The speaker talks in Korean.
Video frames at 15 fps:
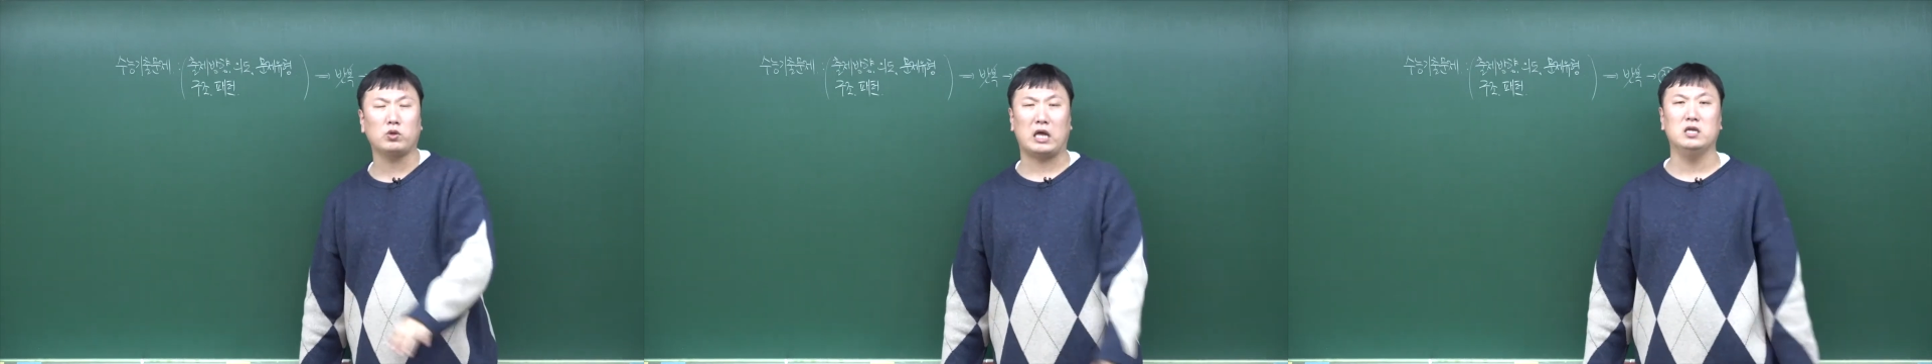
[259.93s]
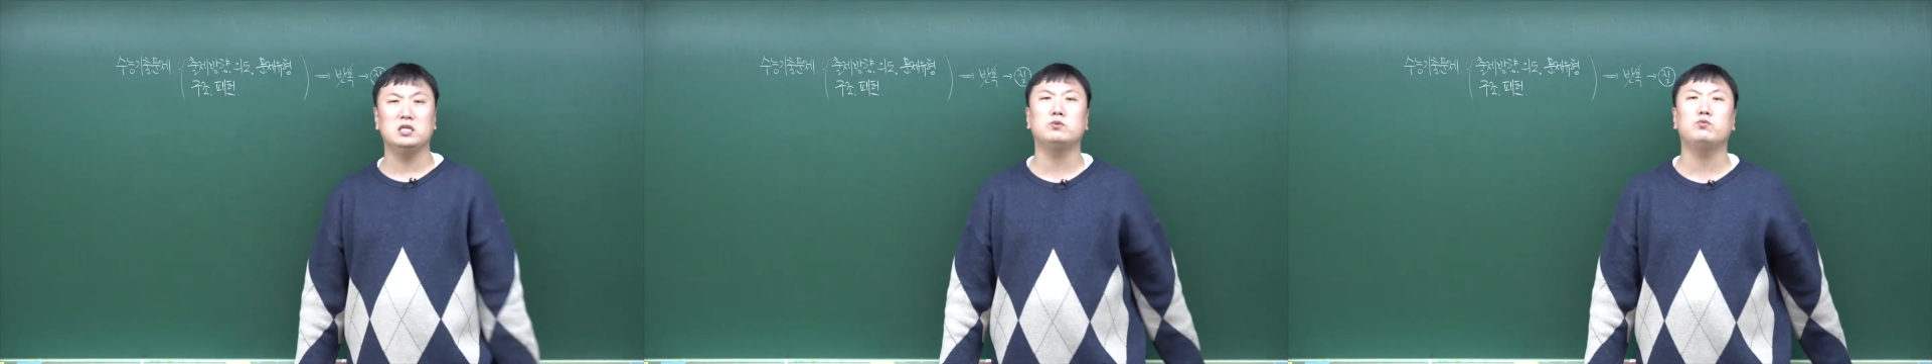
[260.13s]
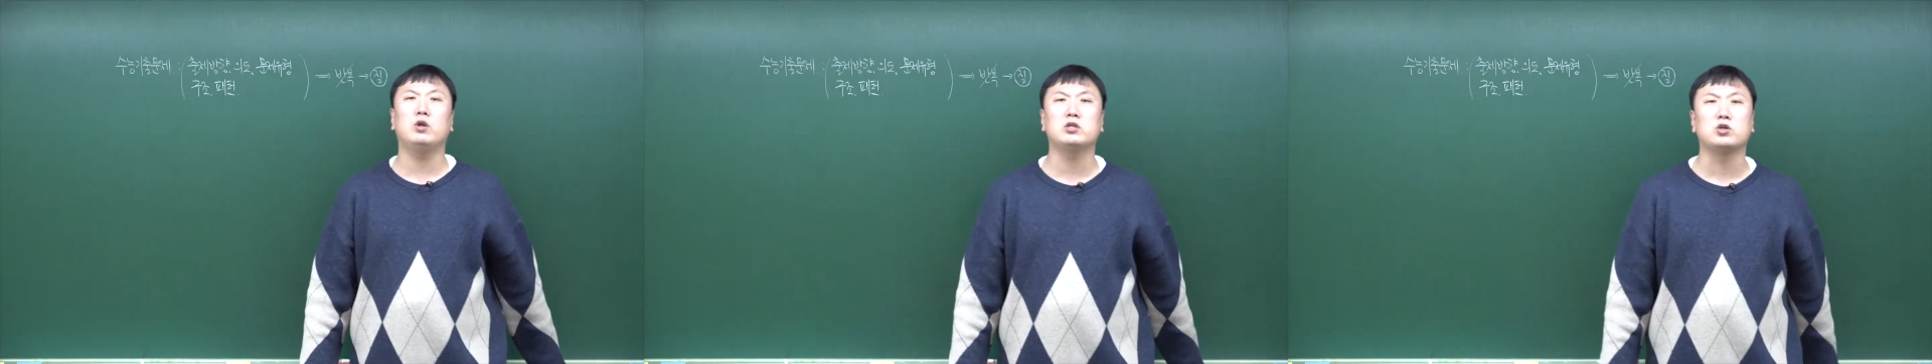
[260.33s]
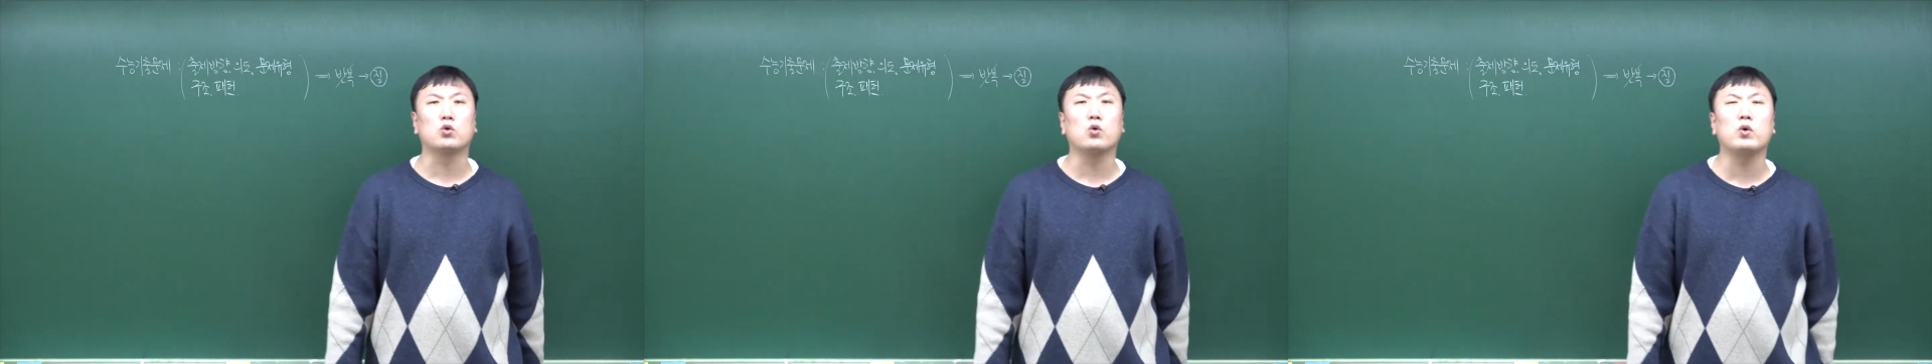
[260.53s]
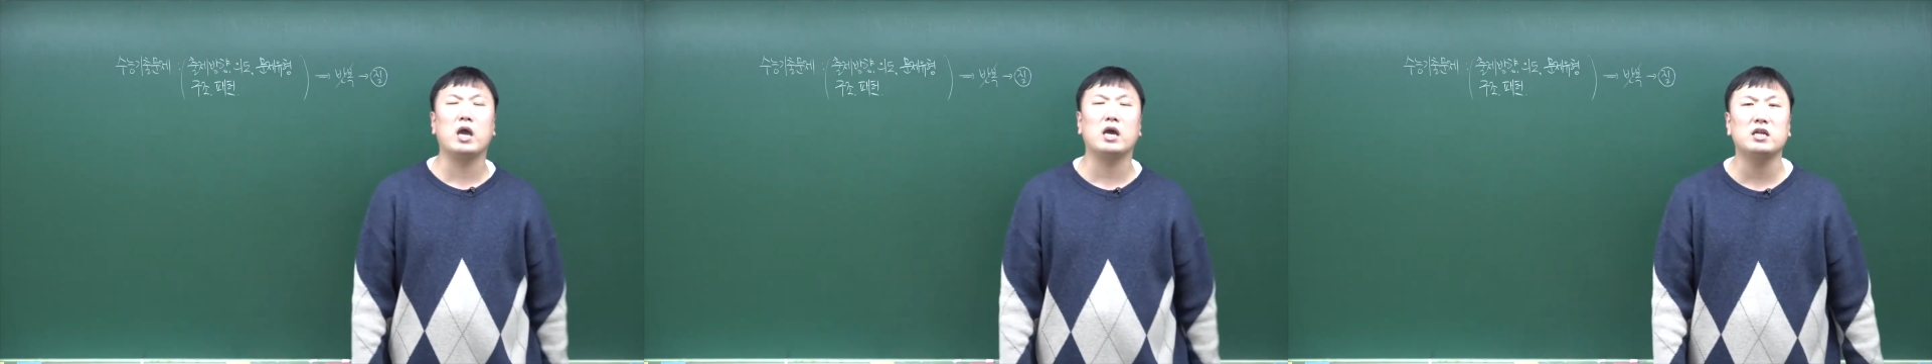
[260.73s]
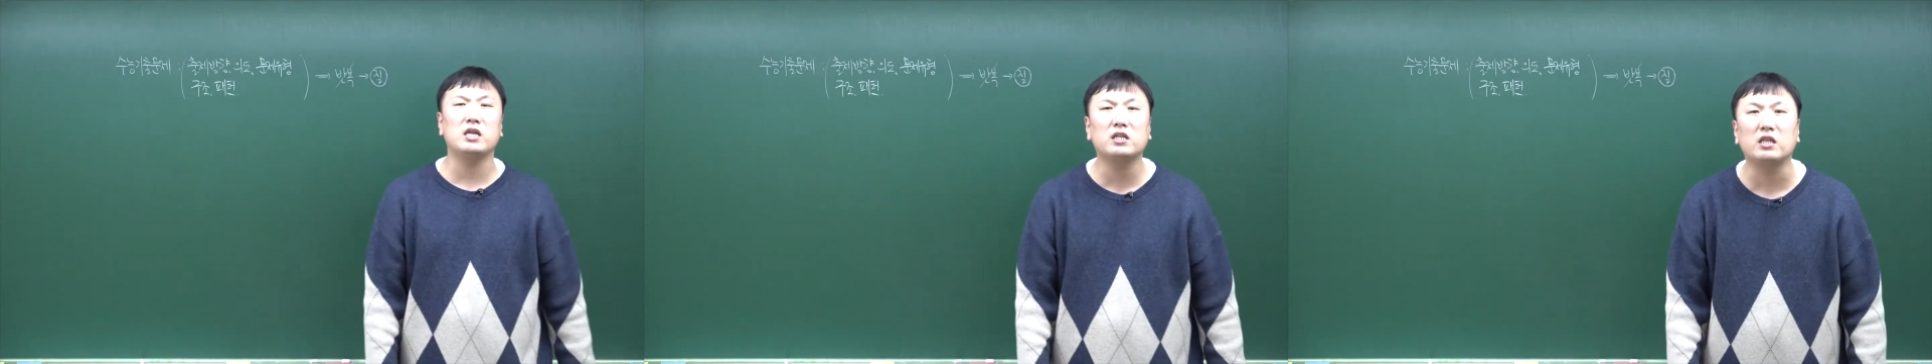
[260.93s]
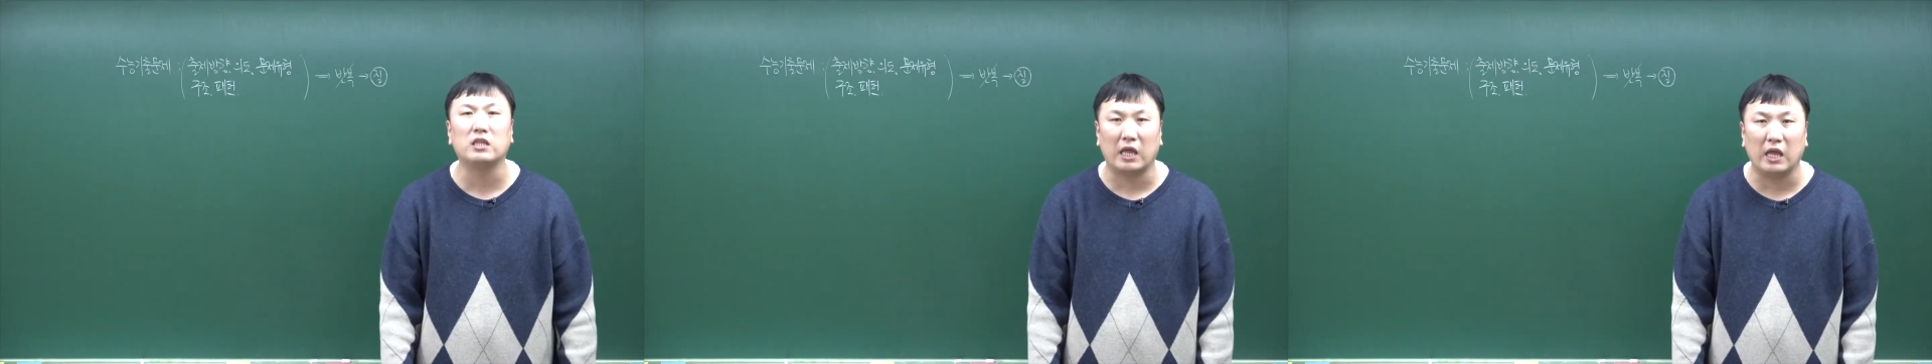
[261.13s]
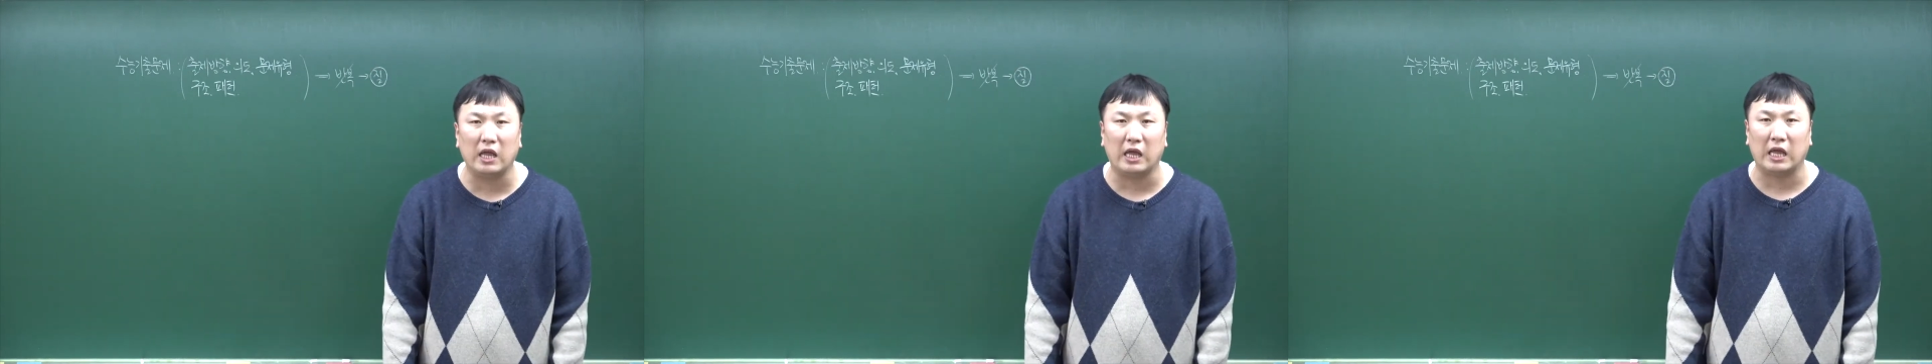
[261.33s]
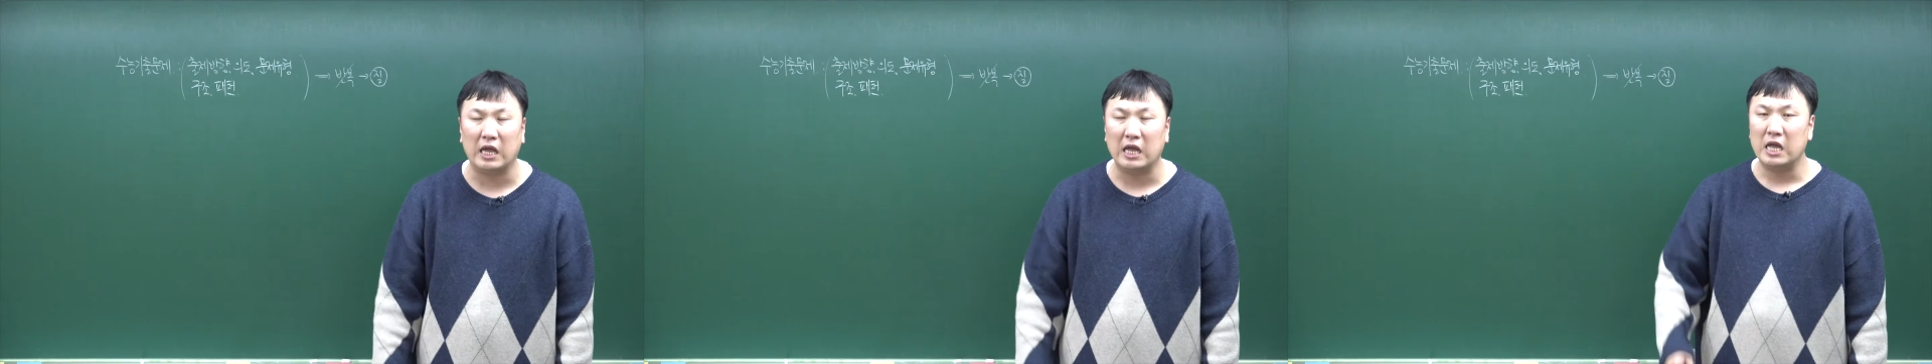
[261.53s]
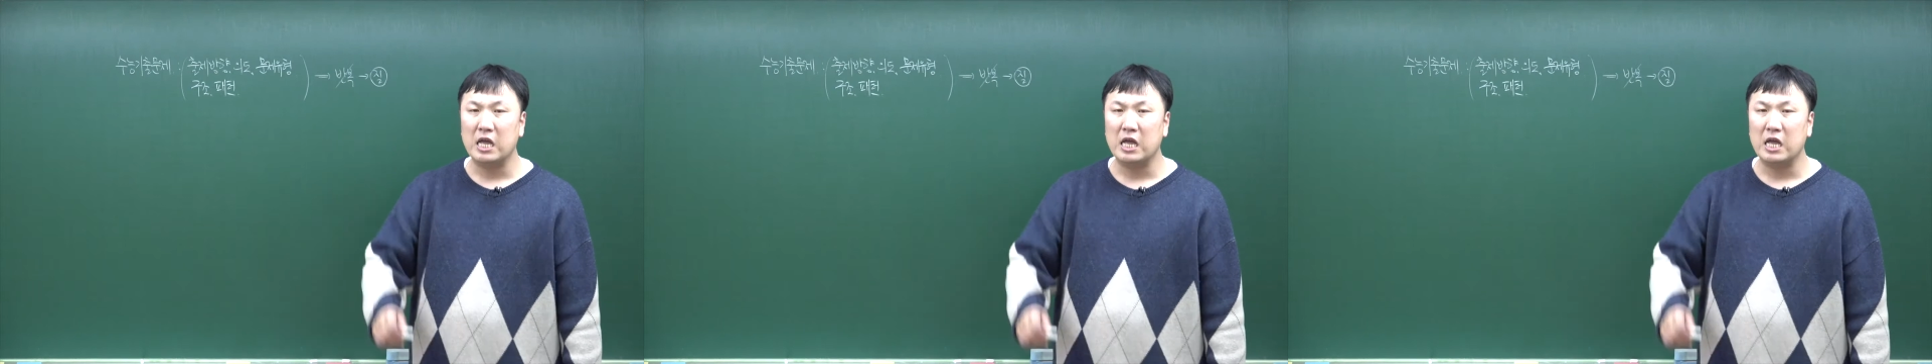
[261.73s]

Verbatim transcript: 다른 지문에 적용해야 될 텐데,